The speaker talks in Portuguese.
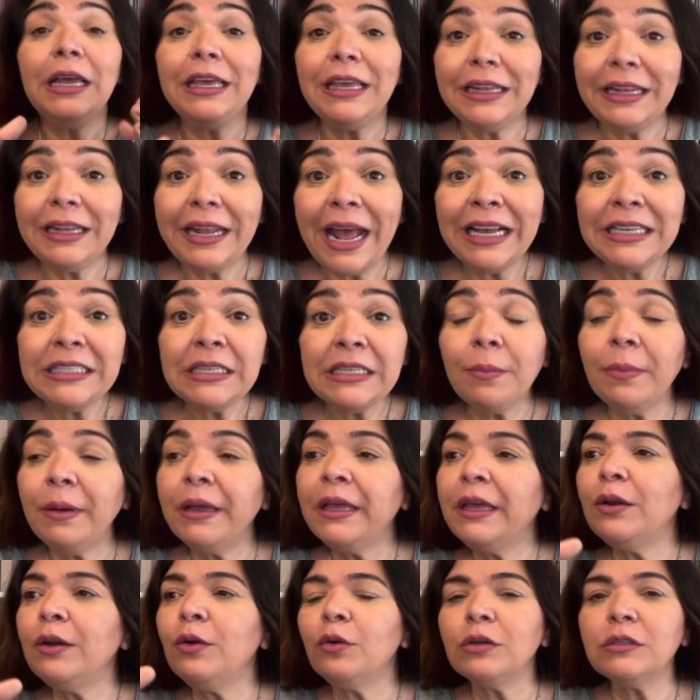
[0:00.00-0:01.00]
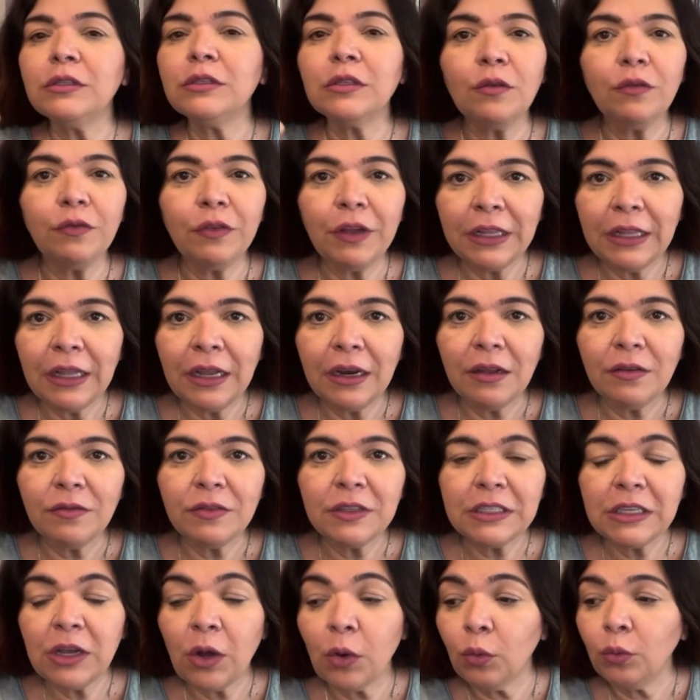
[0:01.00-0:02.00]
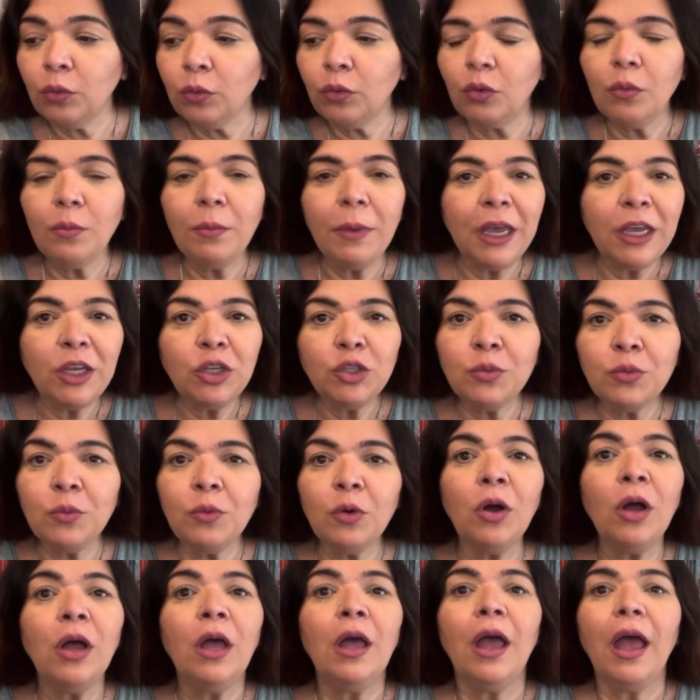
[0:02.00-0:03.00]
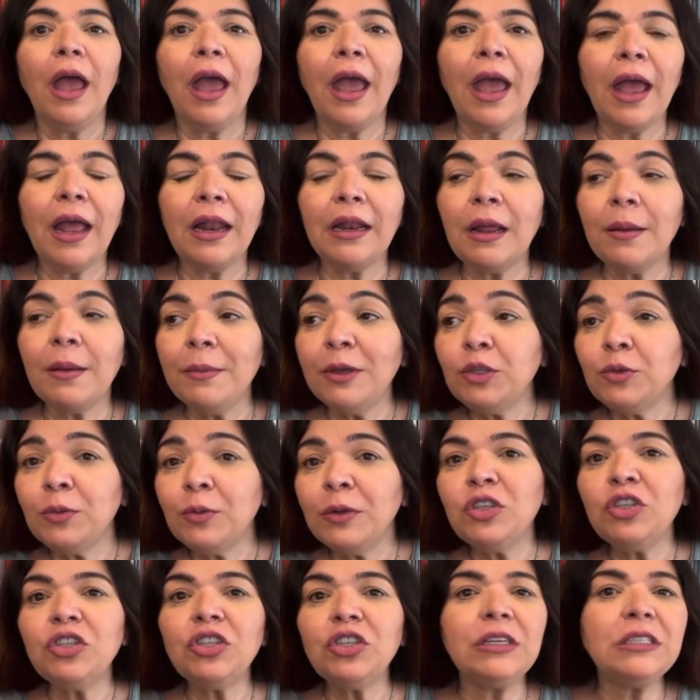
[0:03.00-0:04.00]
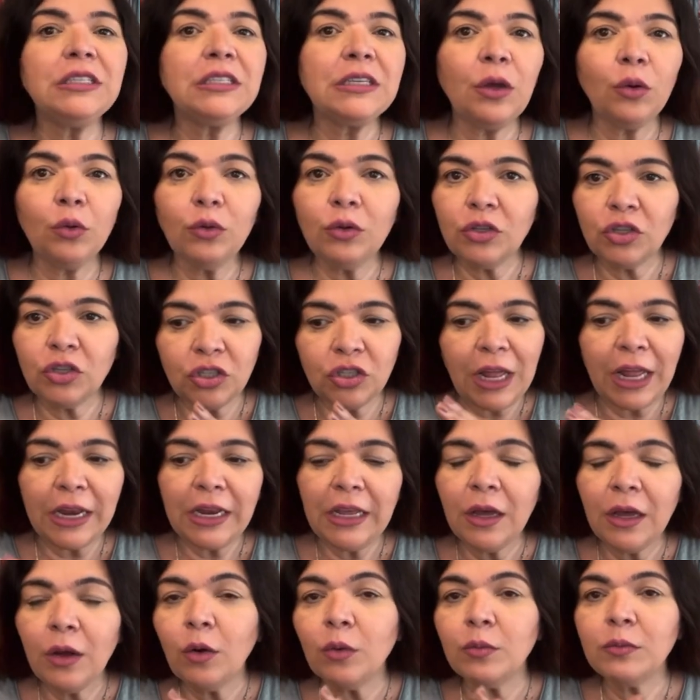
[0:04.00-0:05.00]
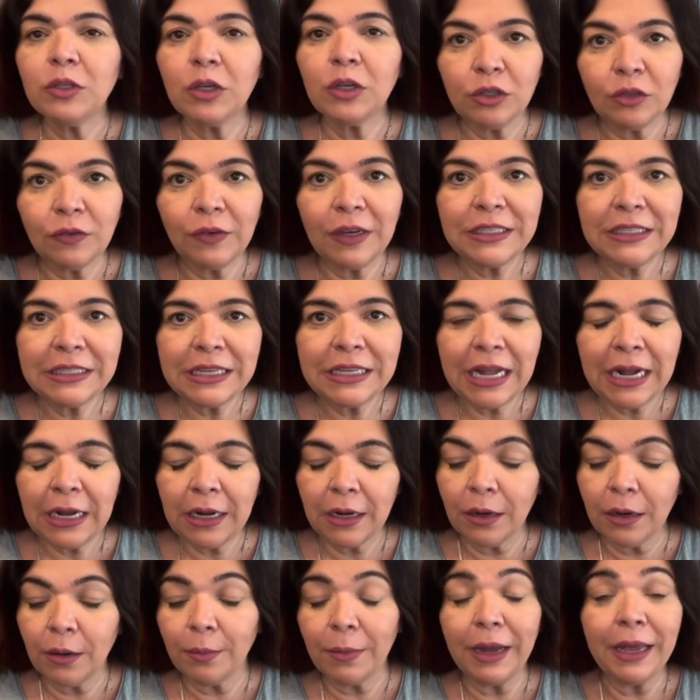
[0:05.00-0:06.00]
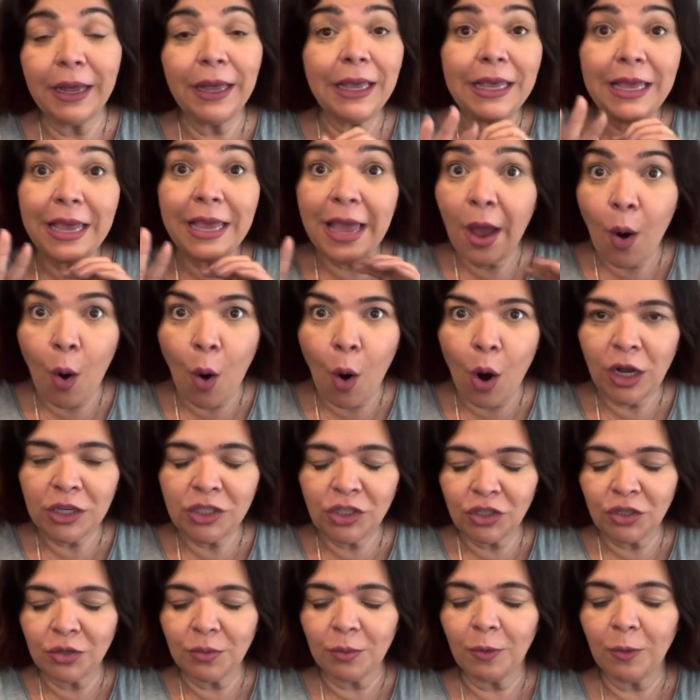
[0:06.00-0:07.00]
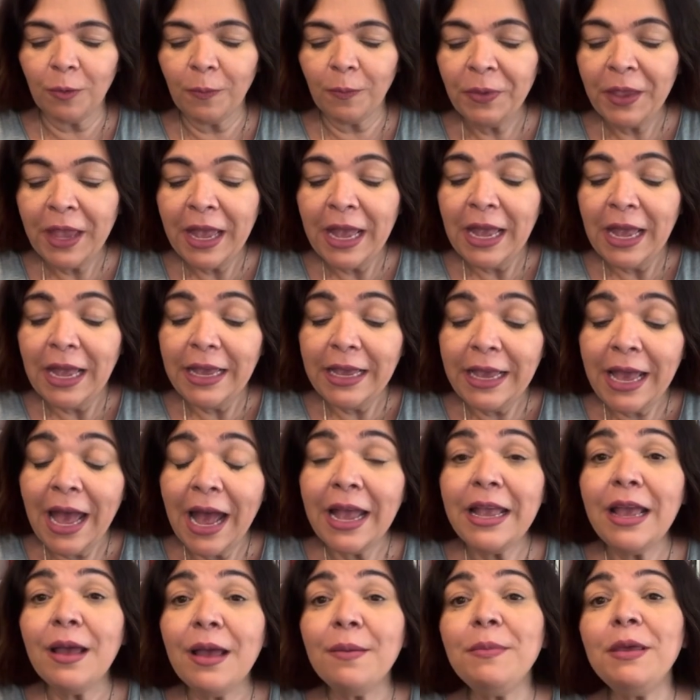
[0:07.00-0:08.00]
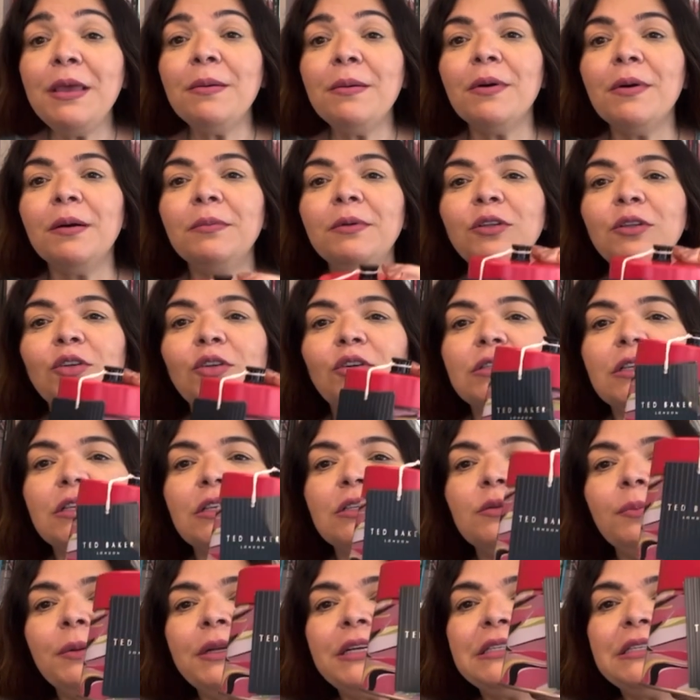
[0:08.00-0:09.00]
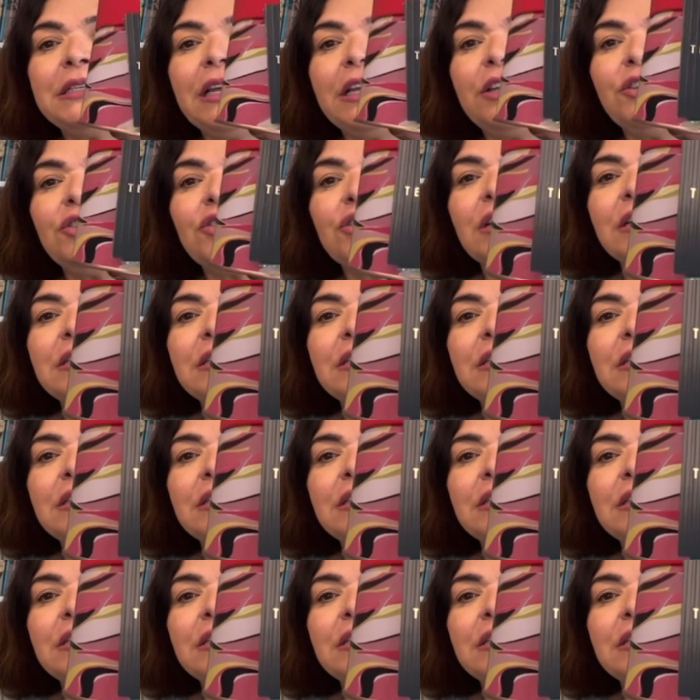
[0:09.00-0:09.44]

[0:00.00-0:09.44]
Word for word: que dessa banheira eu consigo ver a televisão do mesmo, é, da mesma distância que eu estaria como se eu estivesse na cama. E é ótimo. E aí a minha irmã me trouxe esse presente